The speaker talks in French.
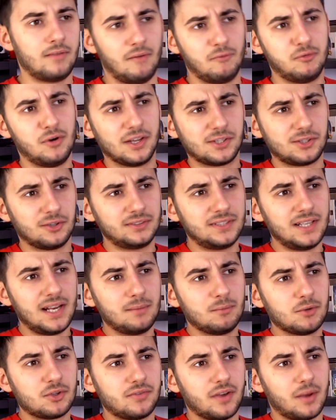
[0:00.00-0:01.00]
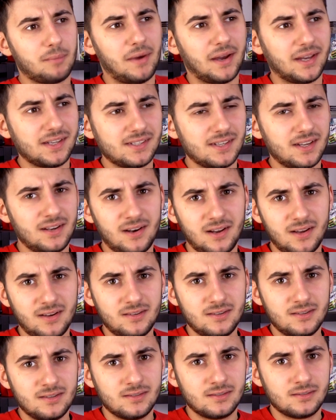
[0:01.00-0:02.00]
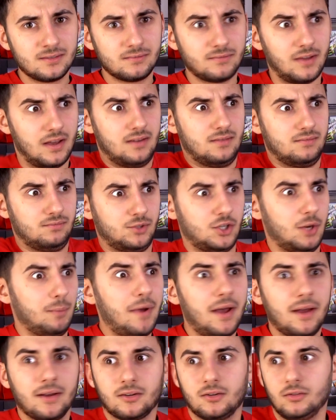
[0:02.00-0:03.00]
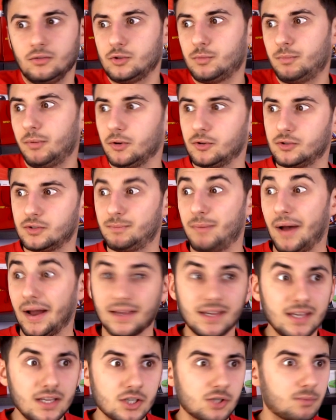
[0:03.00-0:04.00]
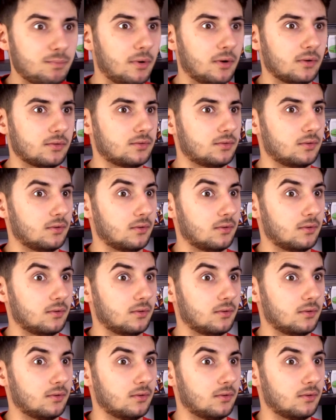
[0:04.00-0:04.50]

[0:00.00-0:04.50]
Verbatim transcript: Ah, vous la sentez l'atmosphère parisienne là Bah, je sais pas, quand je pense Paris, je pense...